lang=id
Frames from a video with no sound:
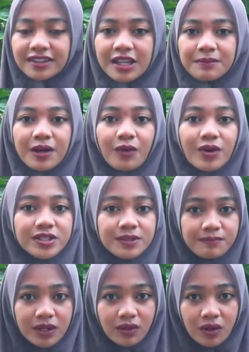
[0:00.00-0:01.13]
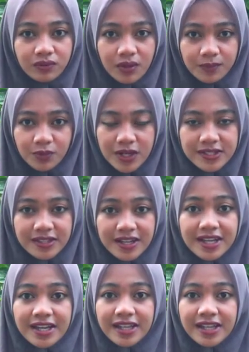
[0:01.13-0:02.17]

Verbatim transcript: tanpa wajib mengkodok puasa,